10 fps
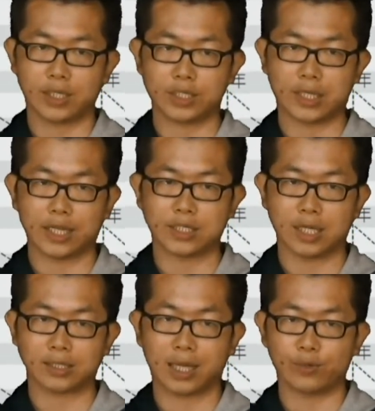这样加一
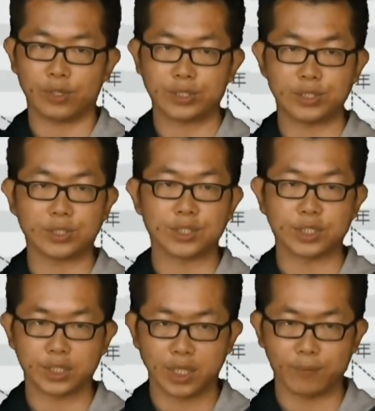加，大约四十
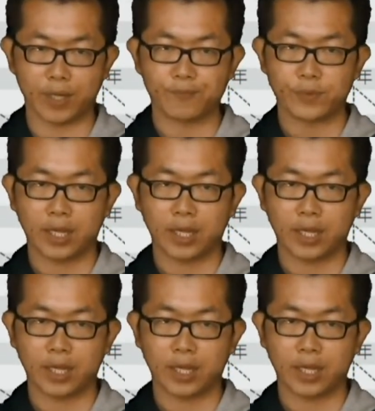几年嘛。